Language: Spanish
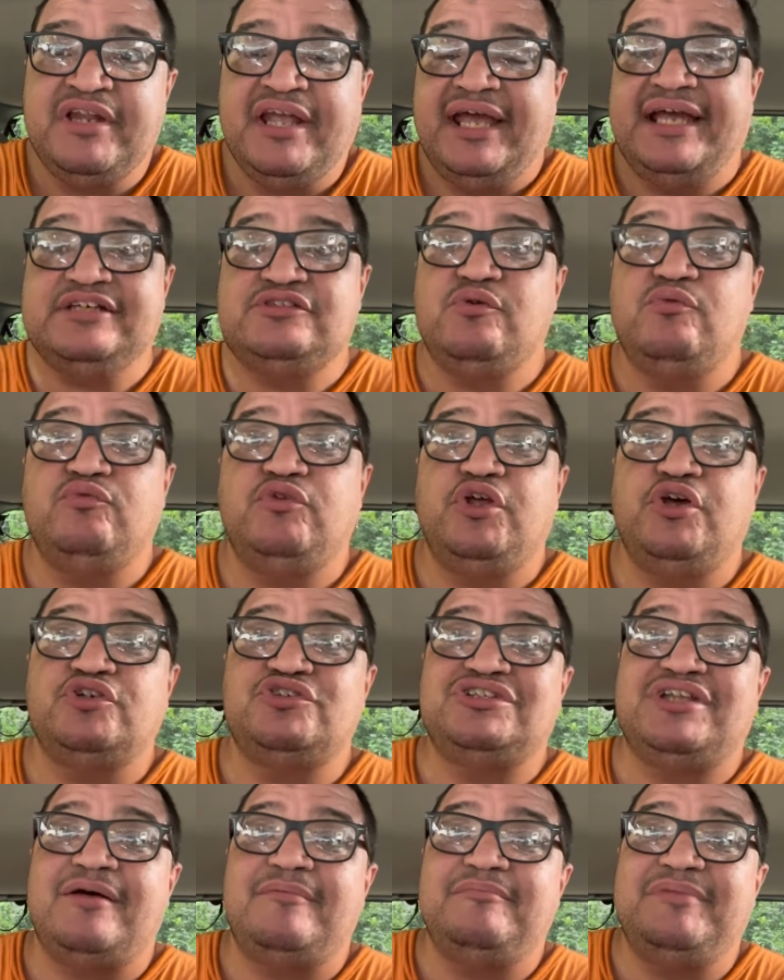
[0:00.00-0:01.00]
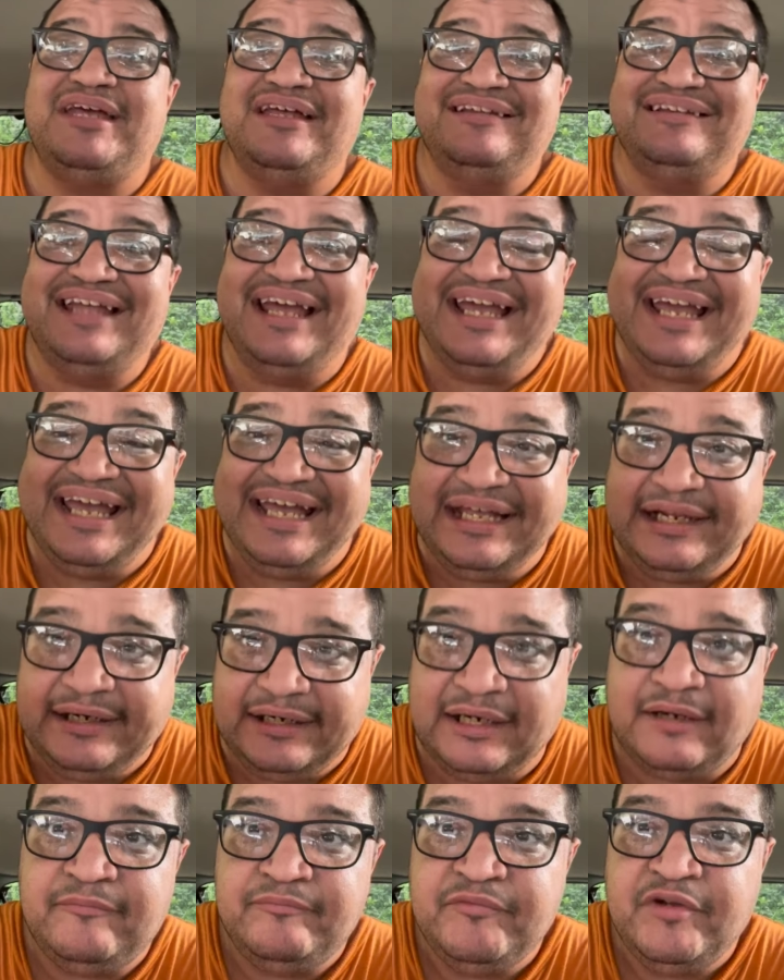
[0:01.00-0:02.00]
Es un dios también de
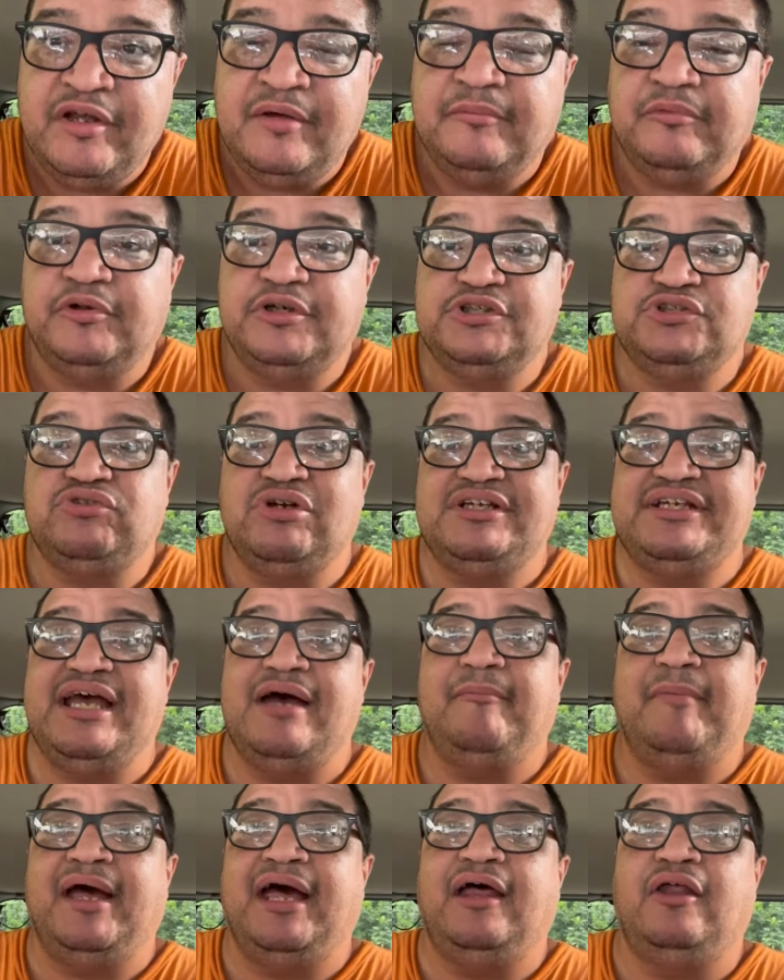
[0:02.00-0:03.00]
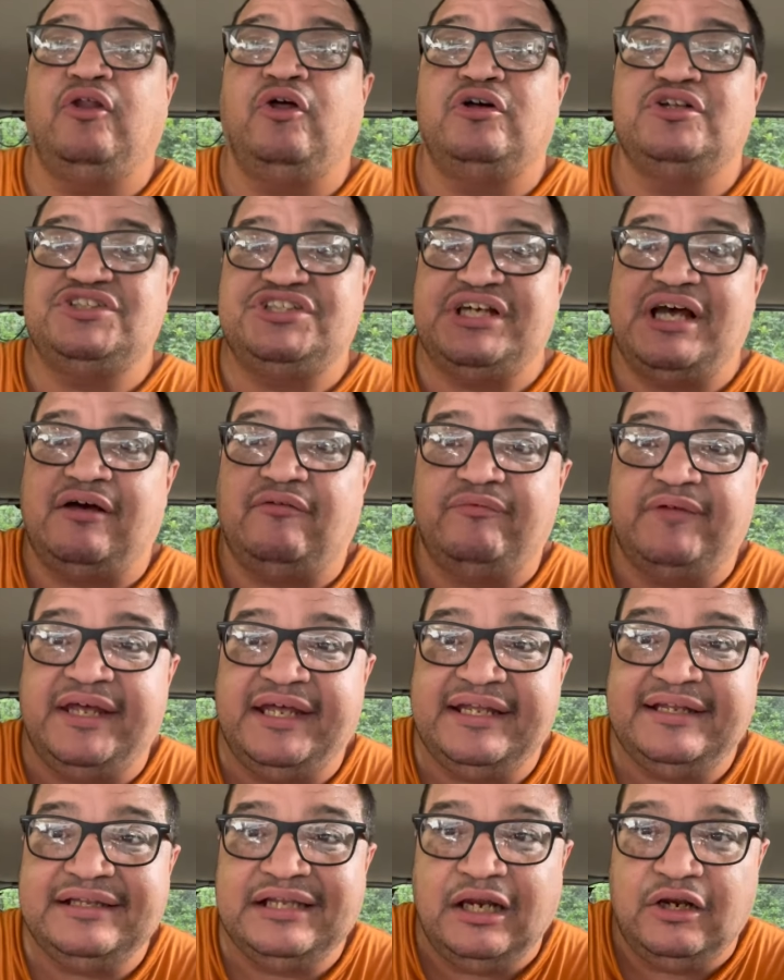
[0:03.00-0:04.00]
guerra. Por eso es llamado
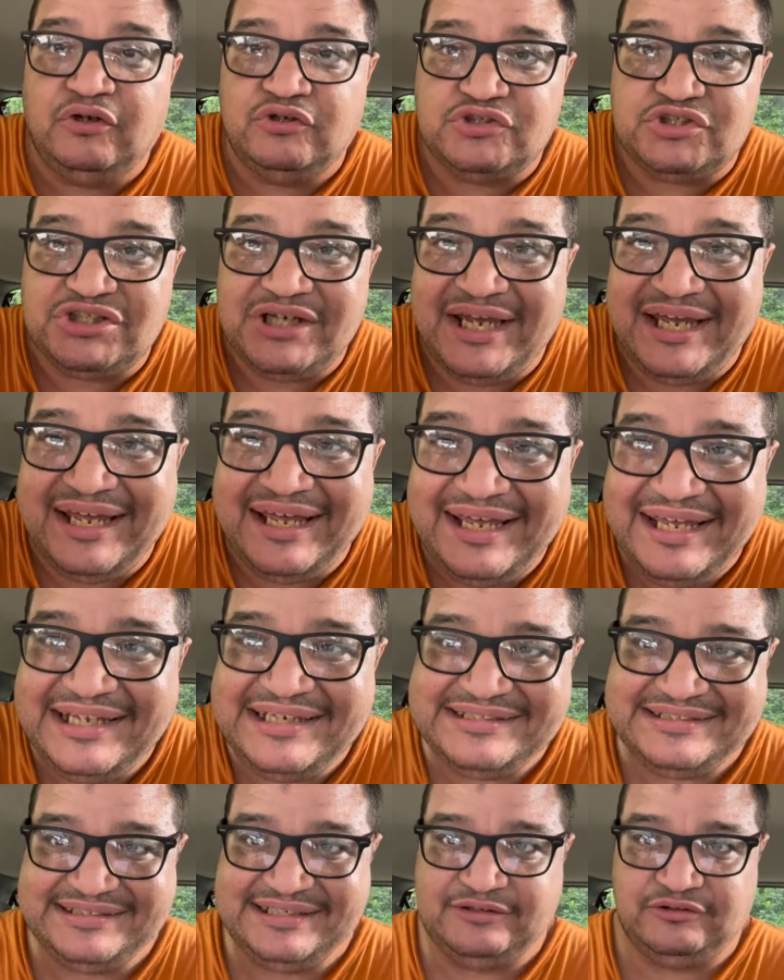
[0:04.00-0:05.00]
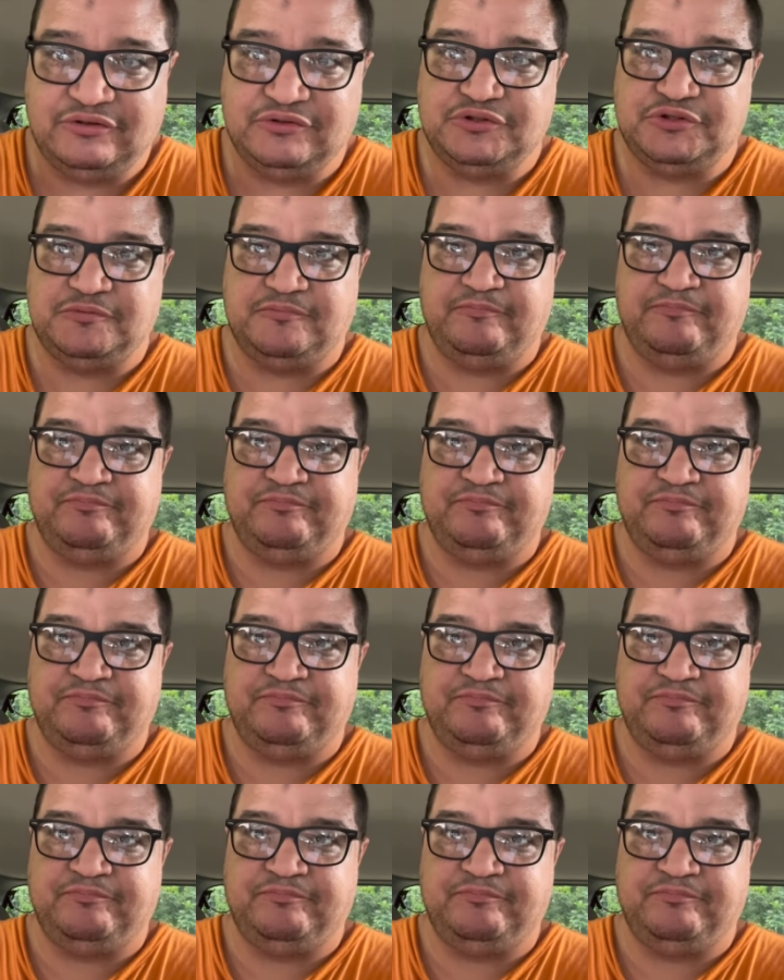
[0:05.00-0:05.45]
Yahvé de los ejércitos.